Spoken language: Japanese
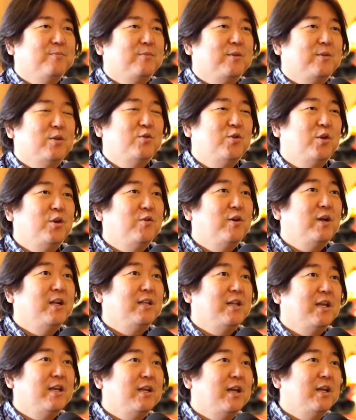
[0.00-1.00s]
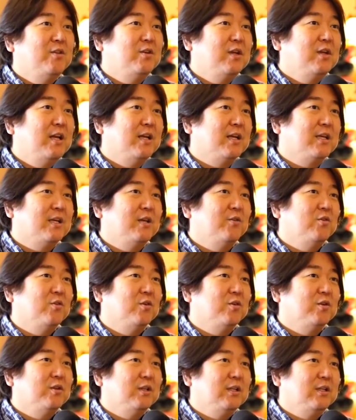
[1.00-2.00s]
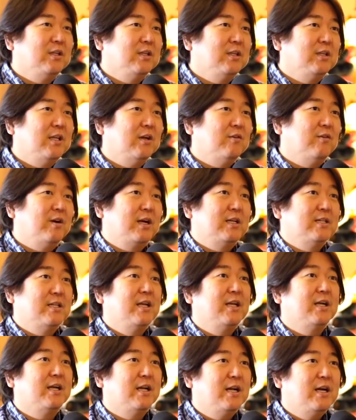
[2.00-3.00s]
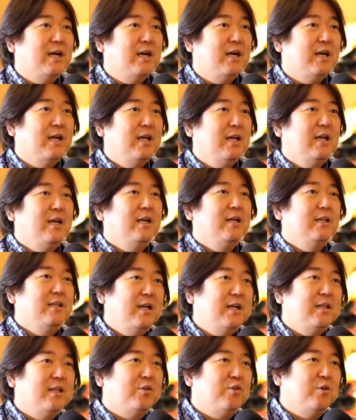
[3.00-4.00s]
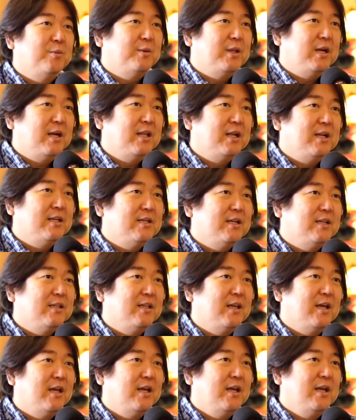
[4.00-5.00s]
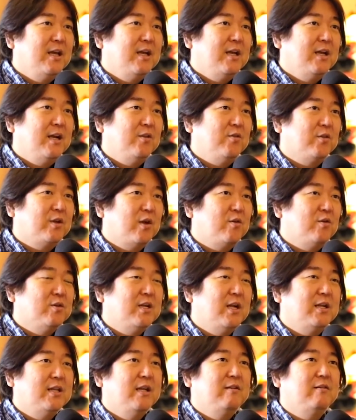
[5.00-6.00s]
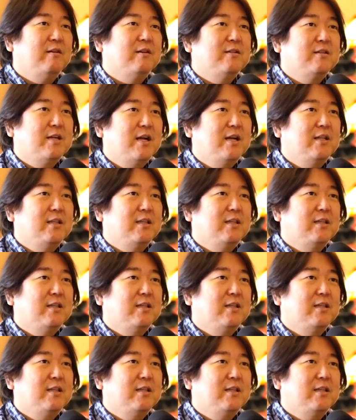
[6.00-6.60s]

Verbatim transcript: でそれ言われてあの嫌な気になるわけじゃないから、ね、例えば「誰々さんってあの結婚されてるんですか?」って